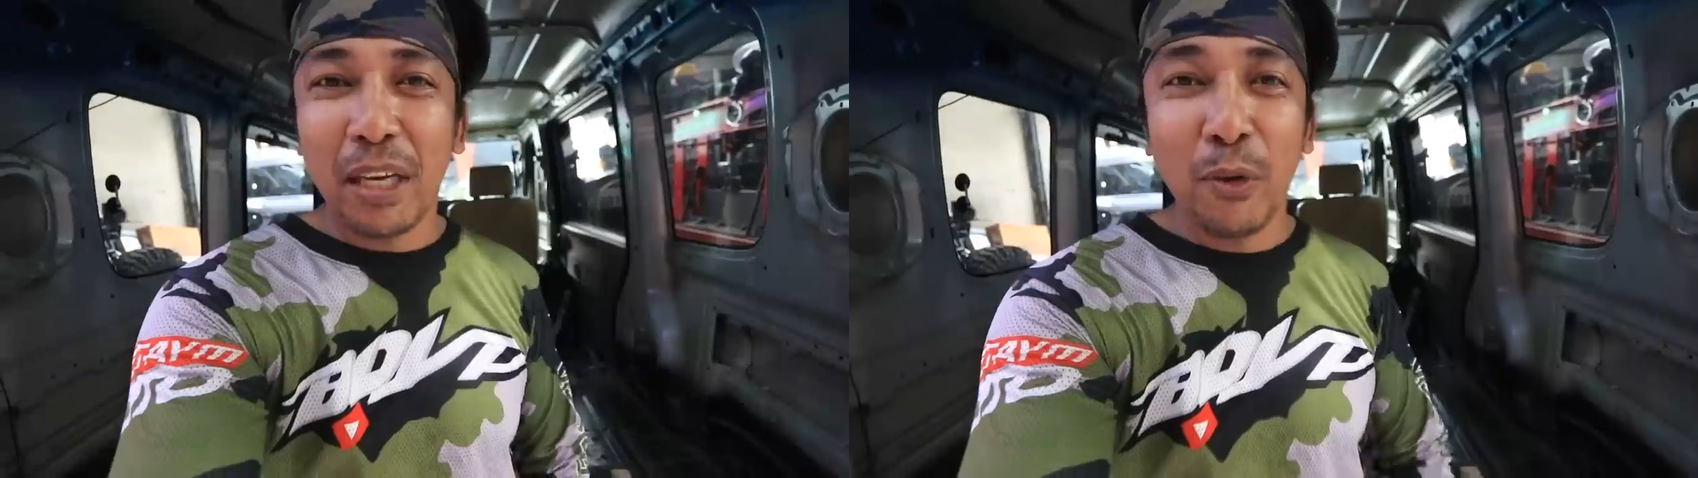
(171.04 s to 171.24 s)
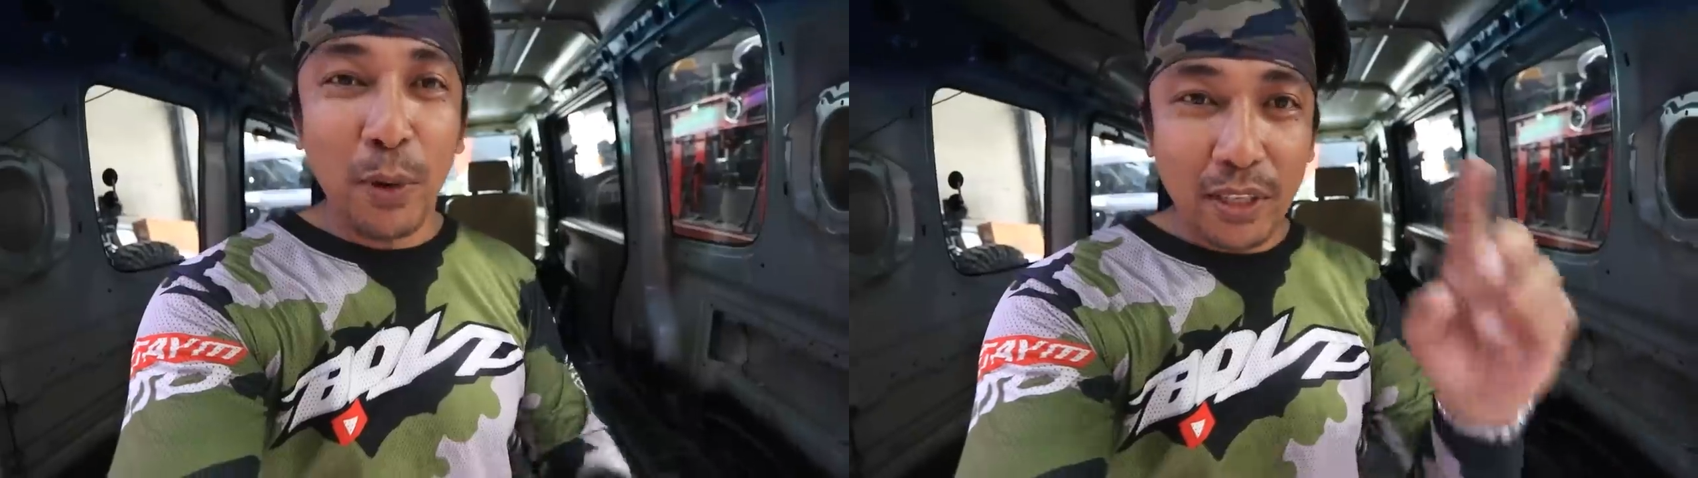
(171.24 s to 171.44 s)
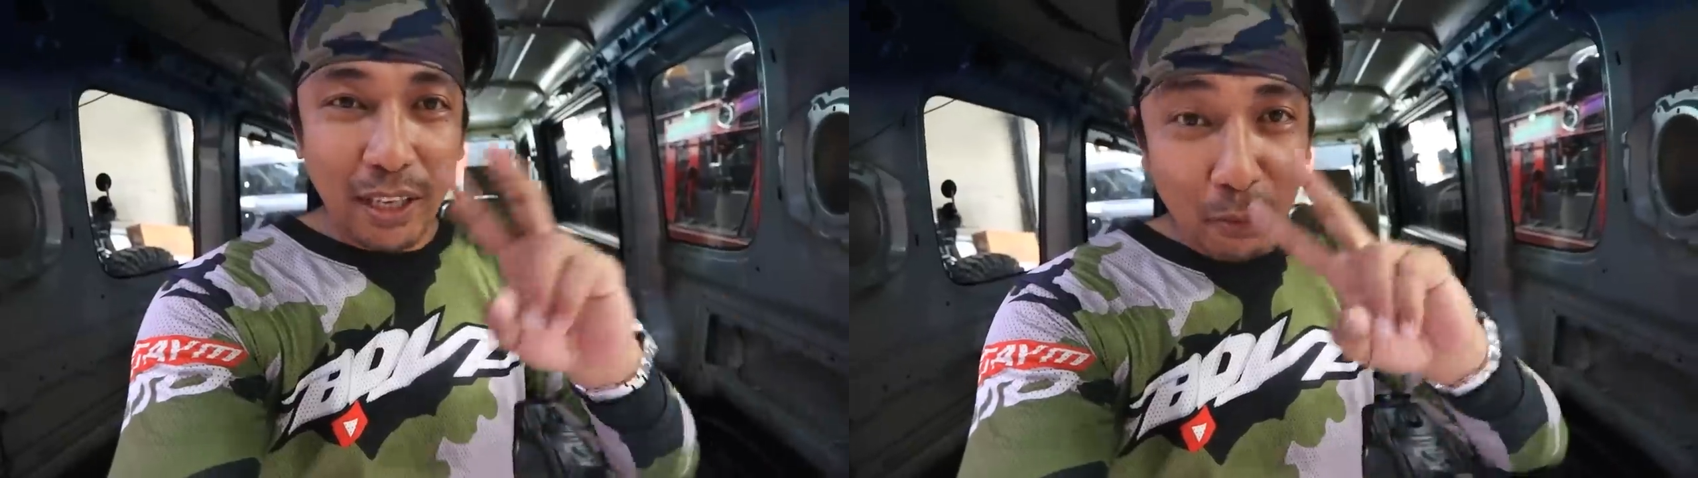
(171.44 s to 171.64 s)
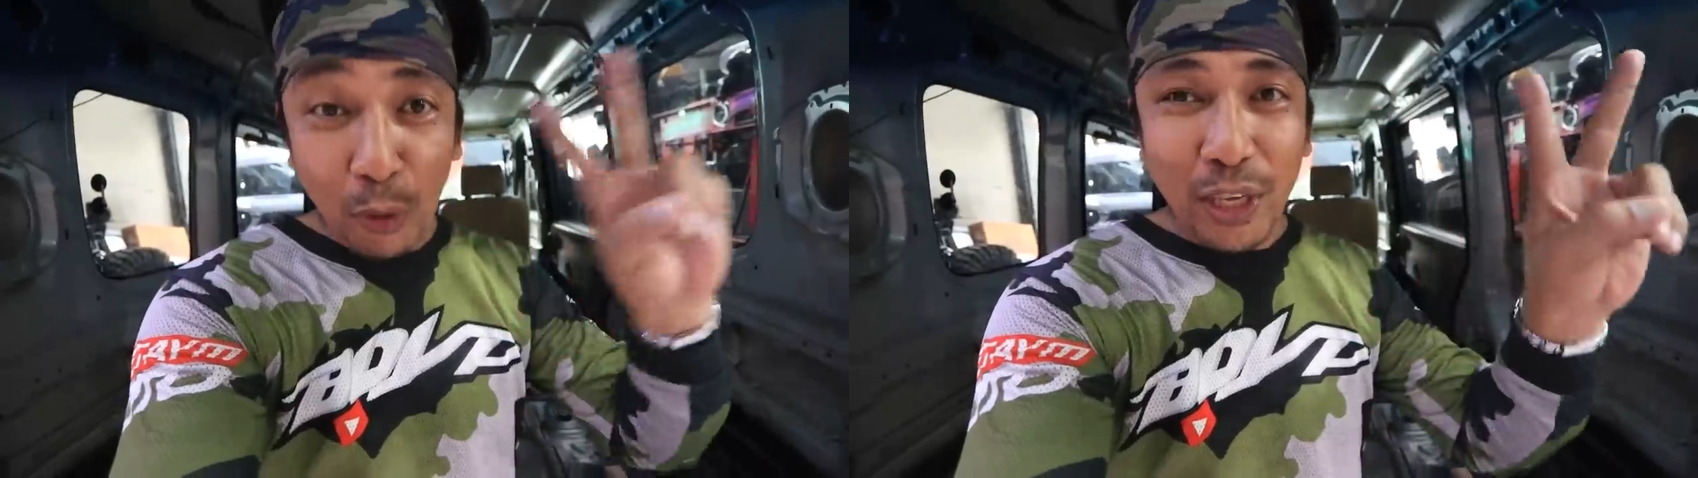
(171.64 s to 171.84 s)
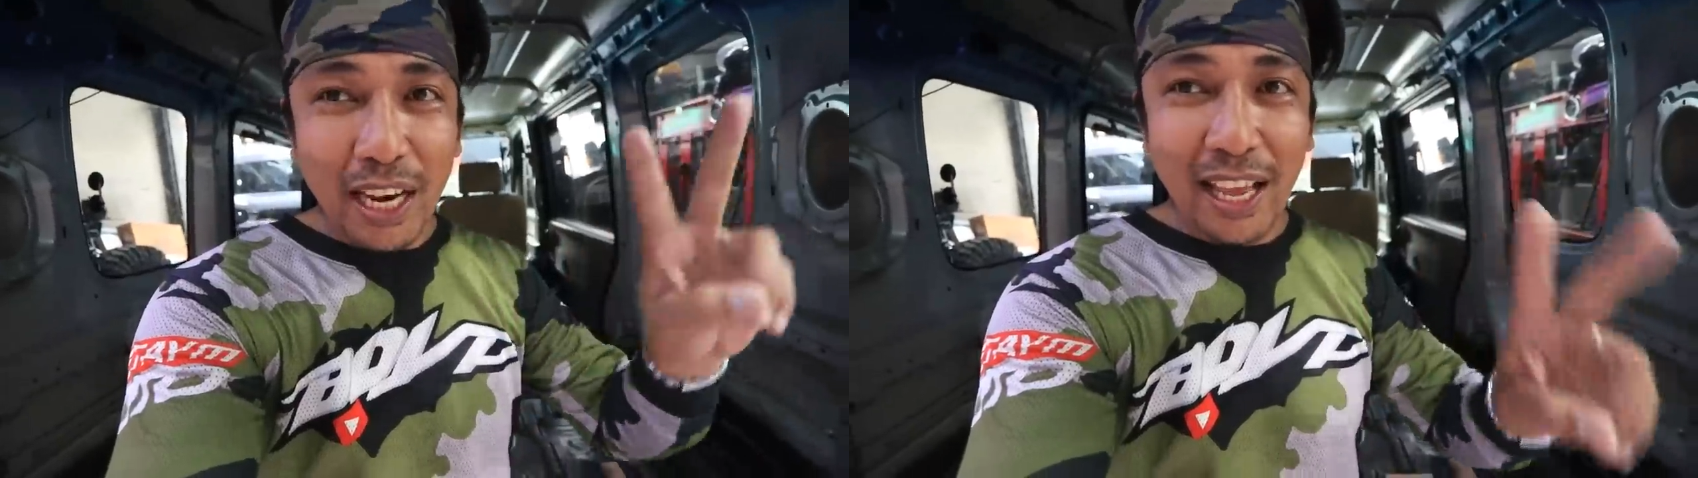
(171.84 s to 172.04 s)
Pero once na
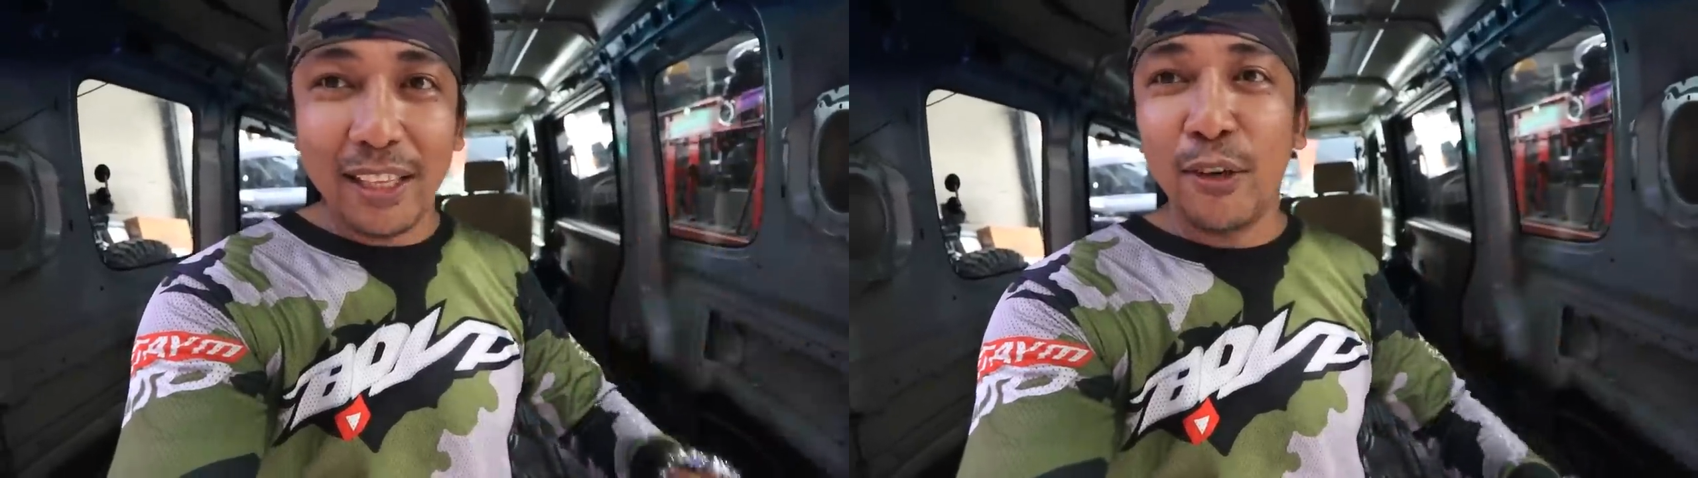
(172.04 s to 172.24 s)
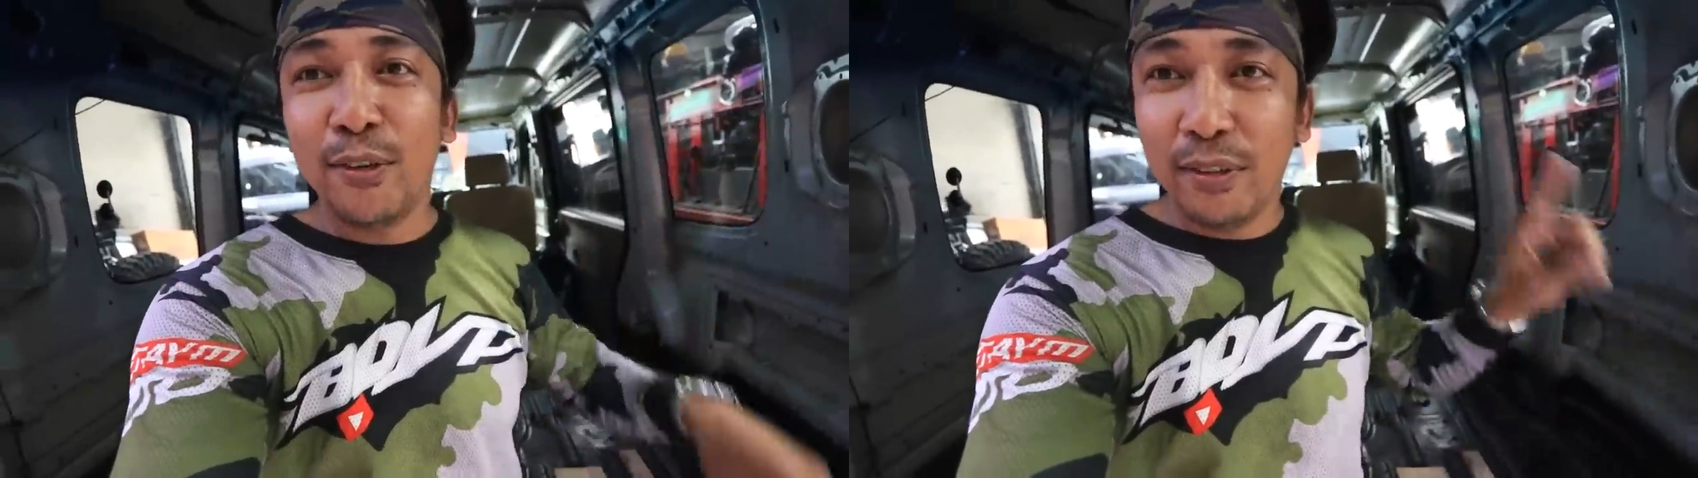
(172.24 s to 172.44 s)
nabuo niya lahat yun,